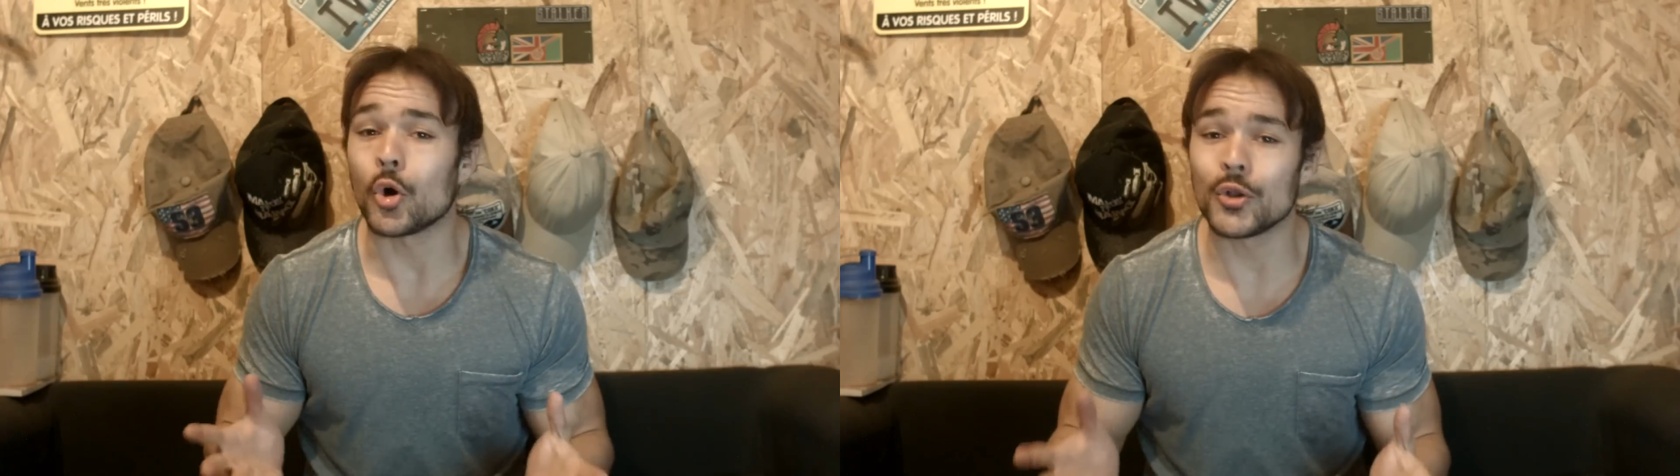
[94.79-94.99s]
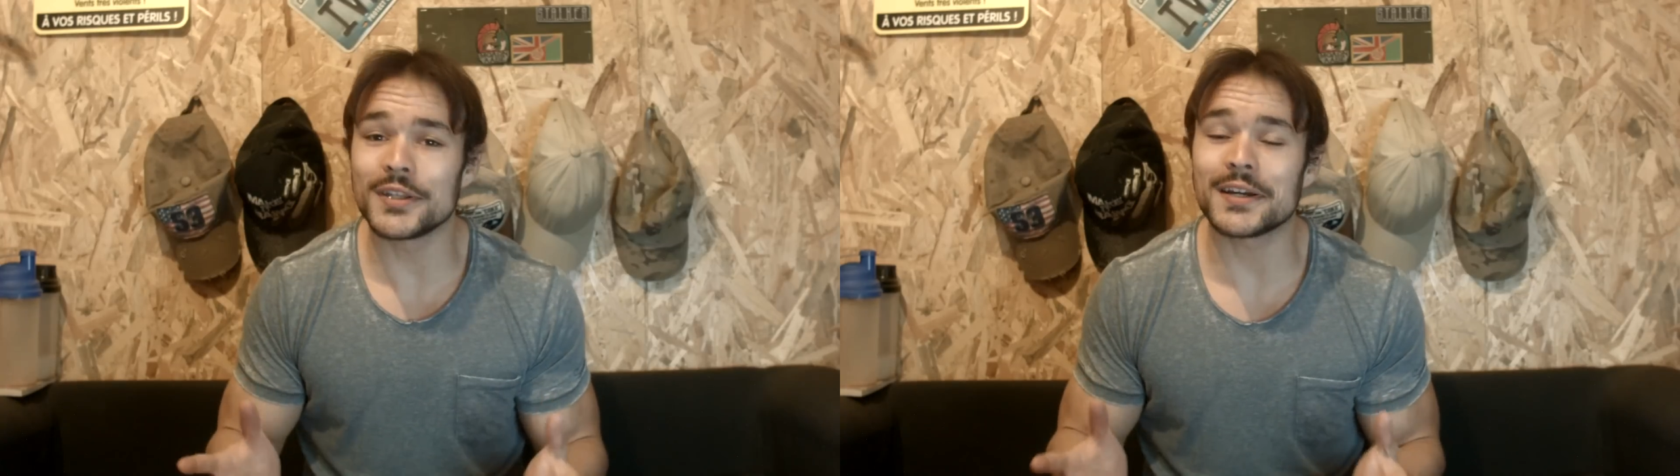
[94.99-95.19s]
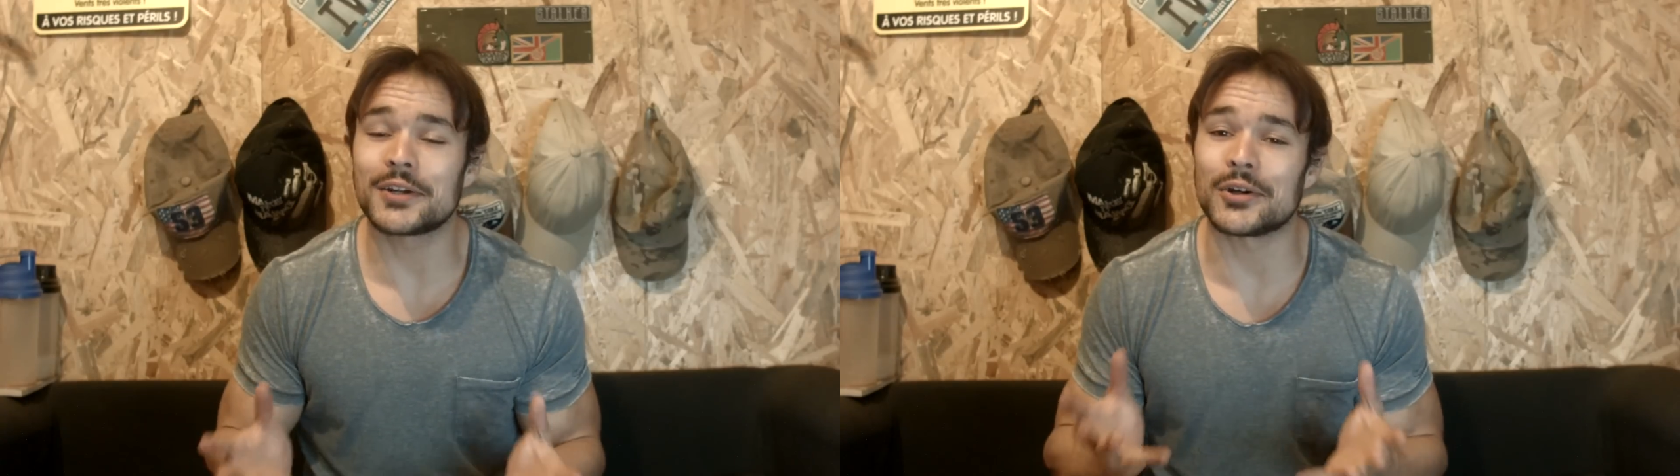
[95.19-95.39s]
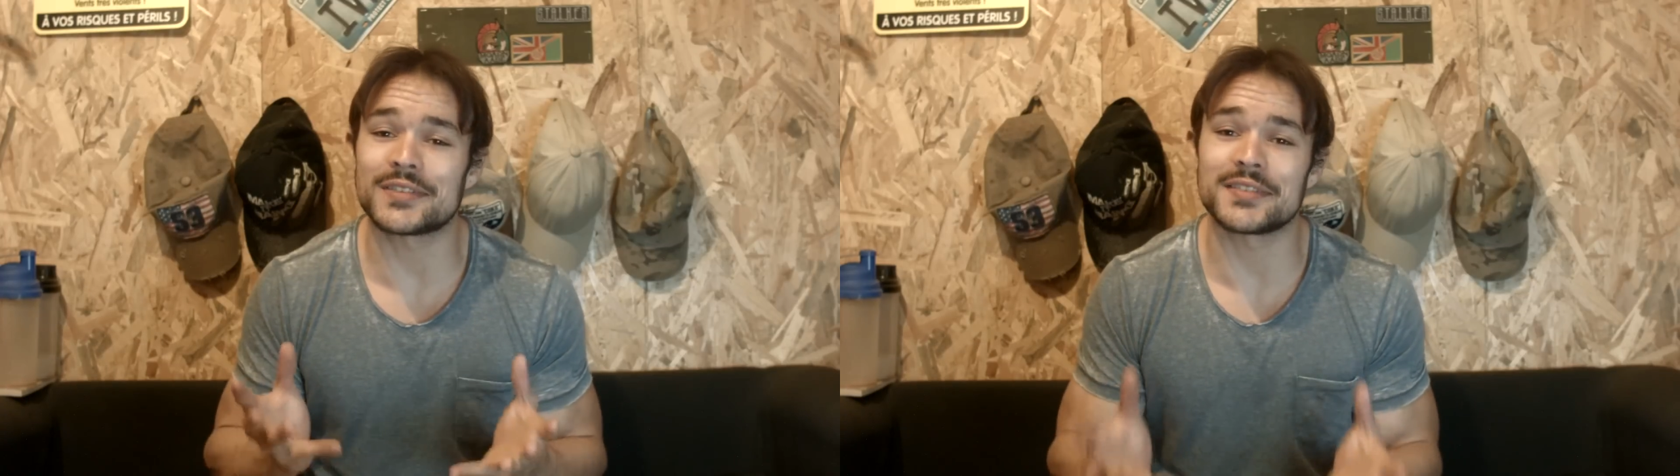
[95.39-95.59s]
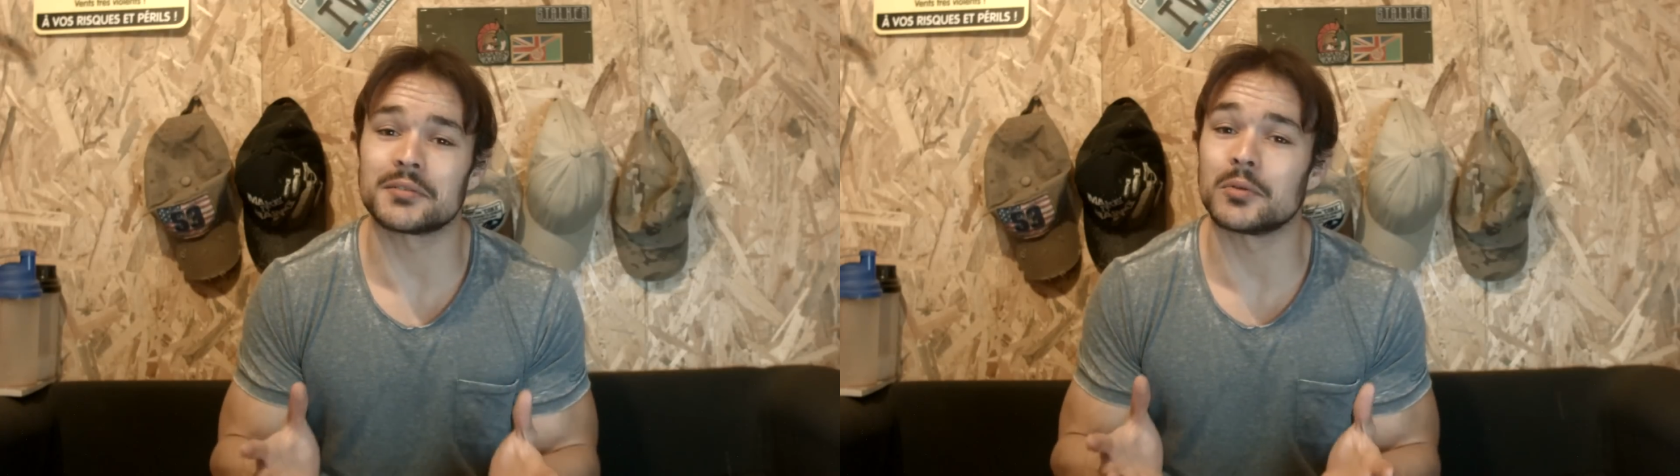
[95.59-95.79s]
On est
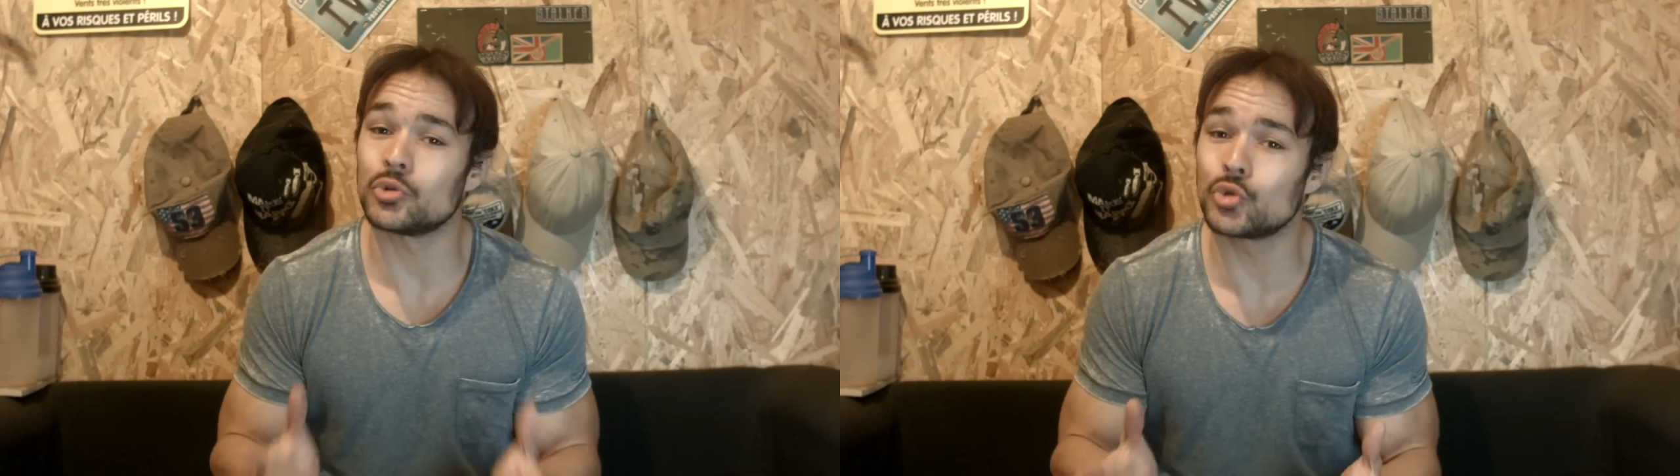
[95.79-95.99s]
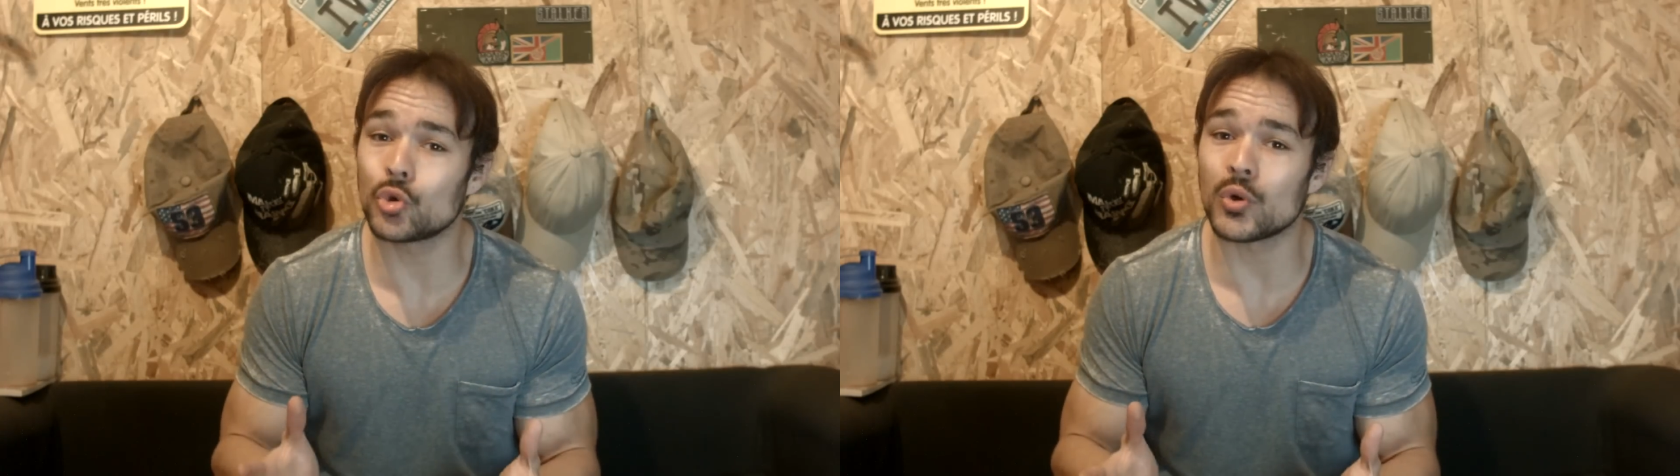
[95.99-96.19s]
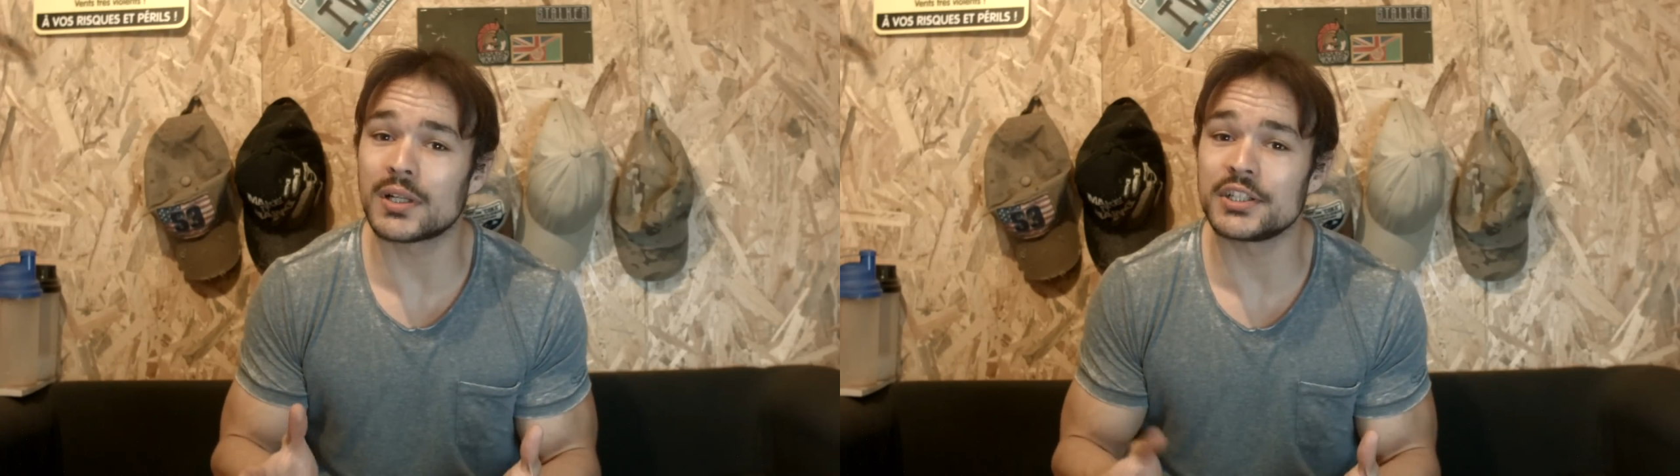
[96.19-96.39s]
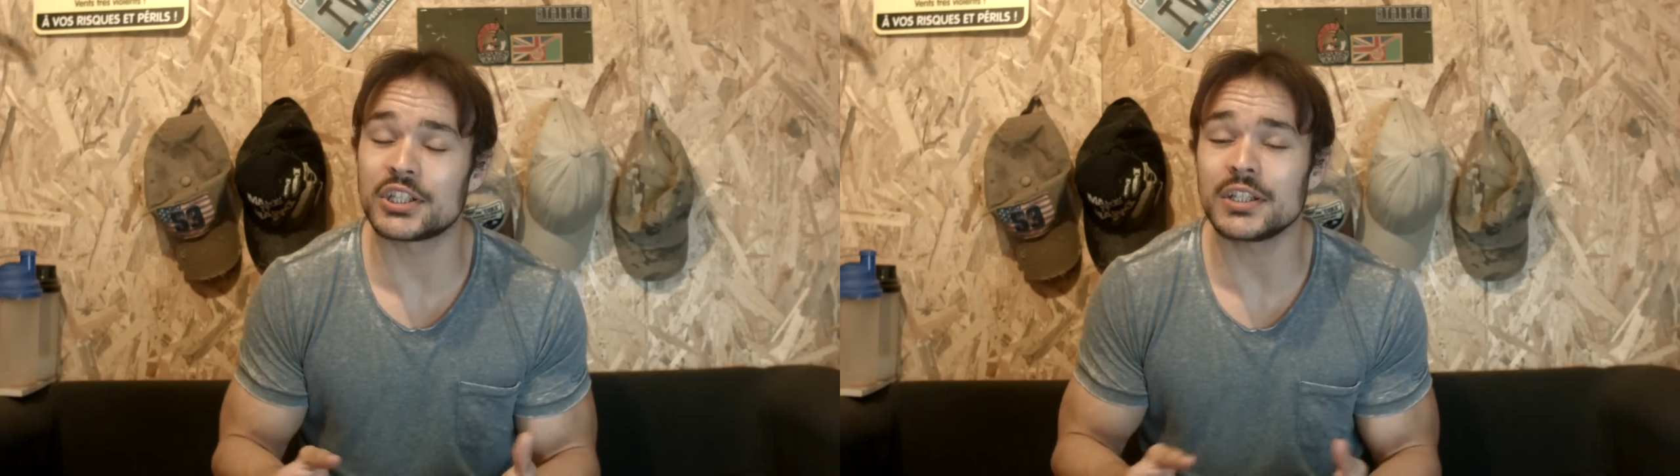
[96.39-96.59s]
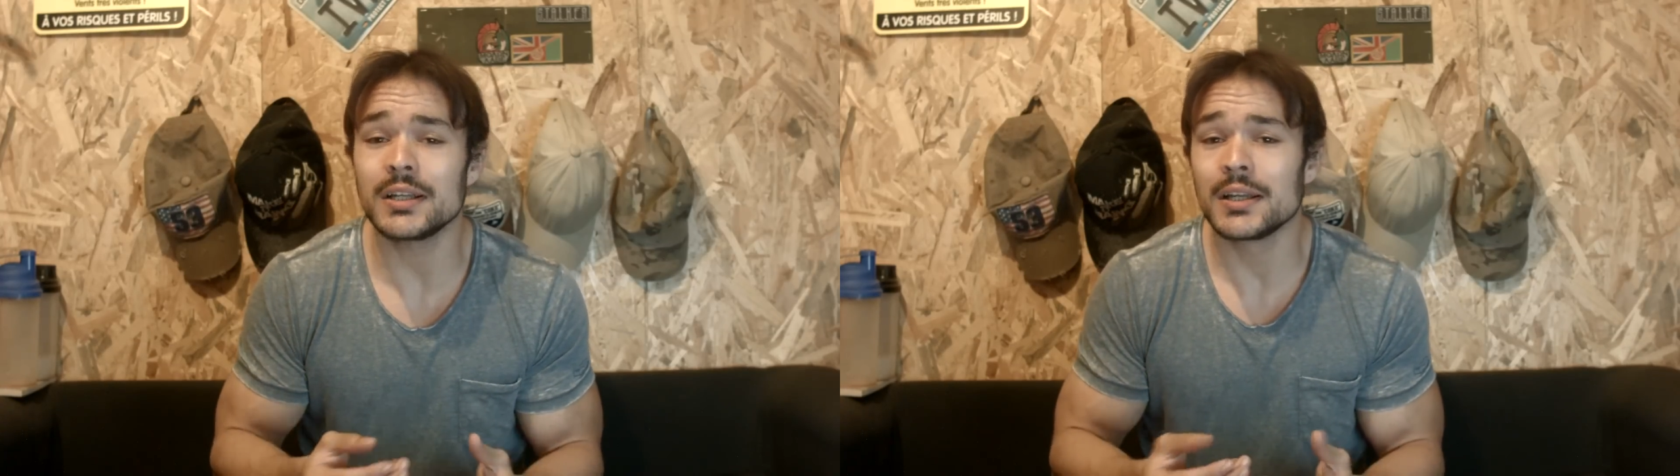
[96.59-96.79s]
d'accord, c'est vraiment deux gros
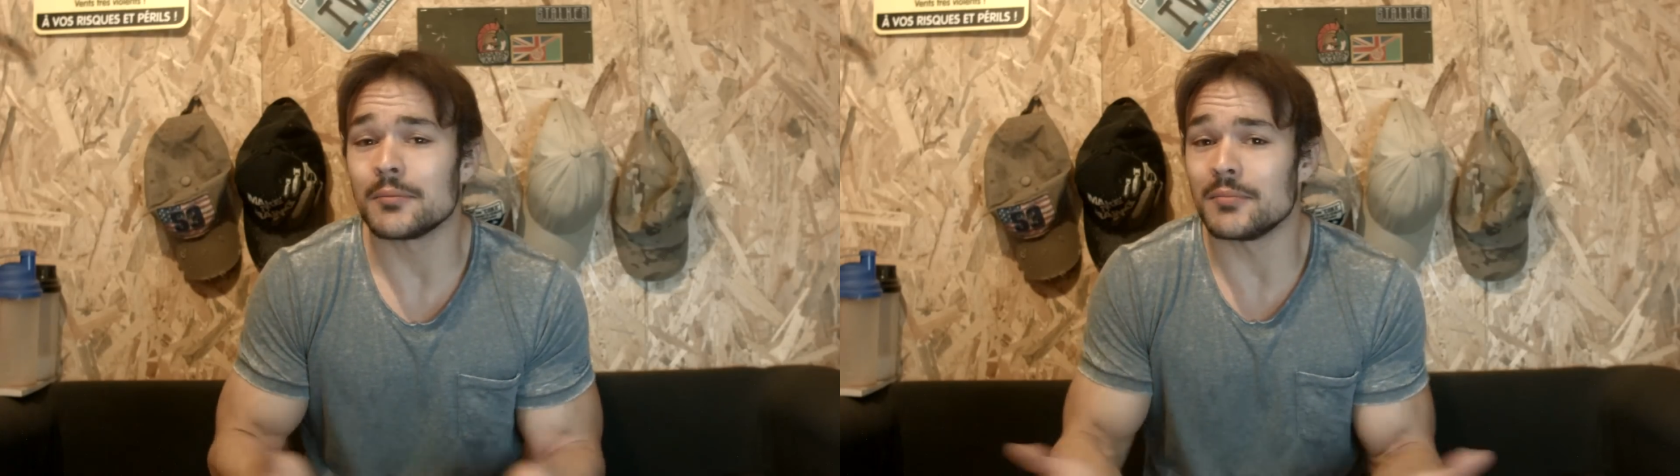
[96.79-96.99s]
clichés,